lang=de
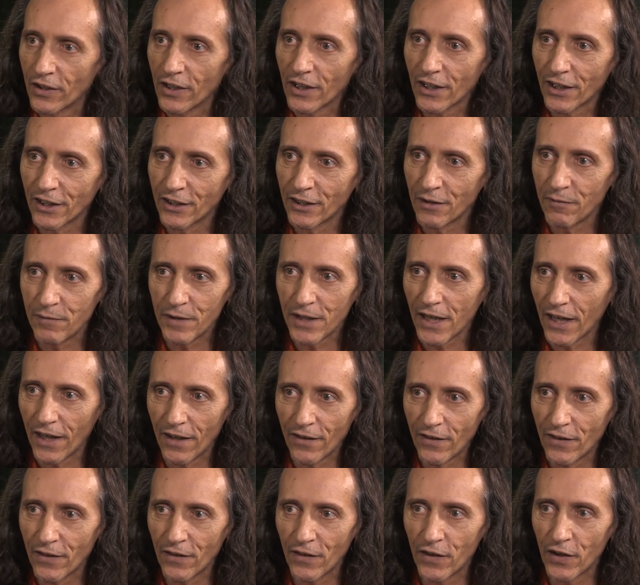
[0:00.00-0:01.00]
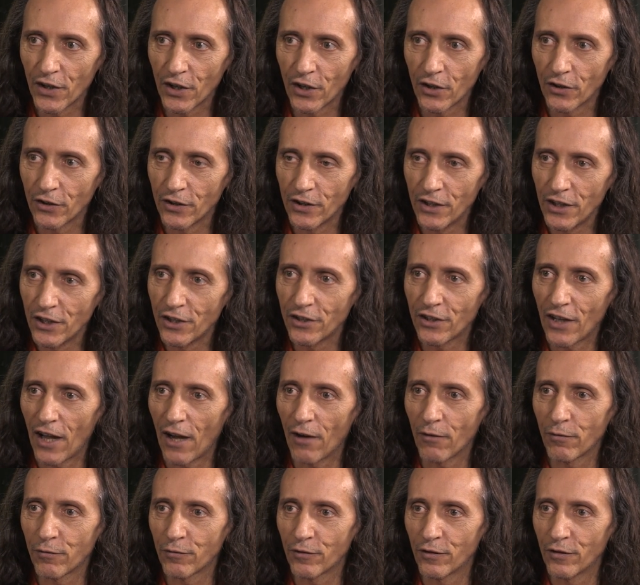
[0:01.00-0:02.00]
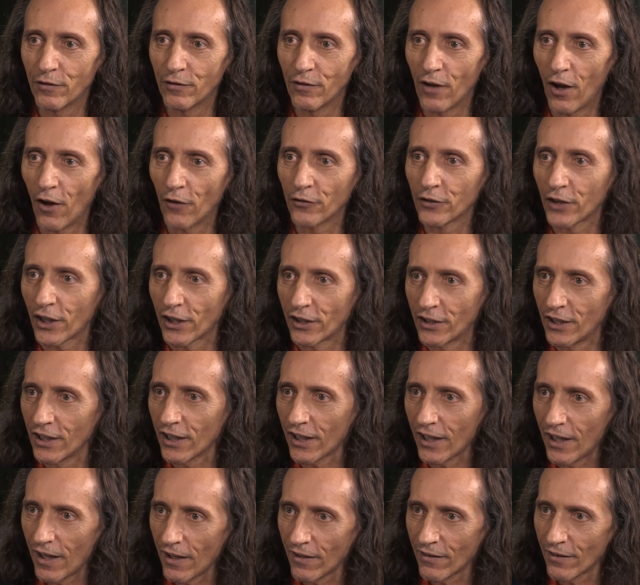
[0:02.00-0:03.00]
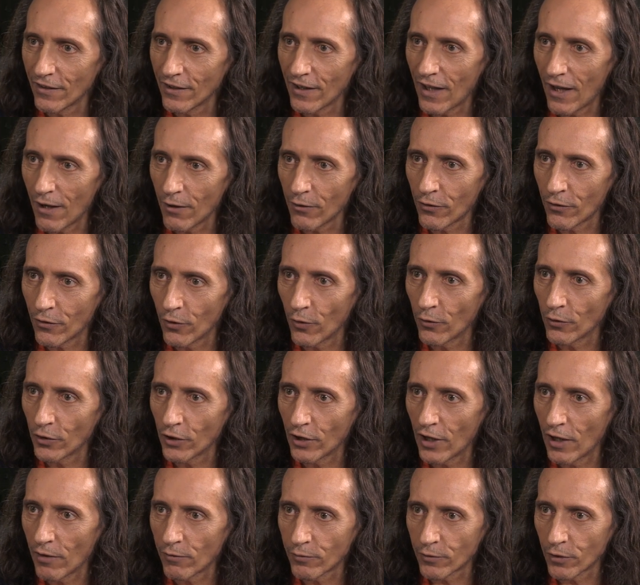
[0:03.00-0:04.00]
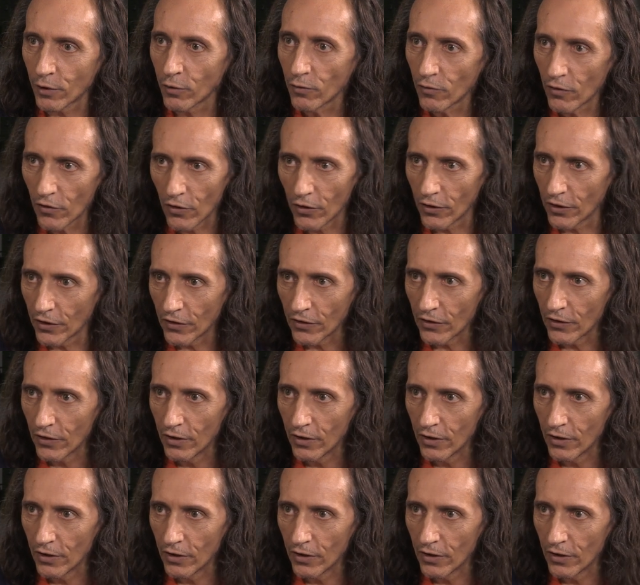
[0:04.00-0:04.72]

Tiere, die wir essen, sind nicht auf andere Tiere essen aus, genau. sondern auf Grünzeugs.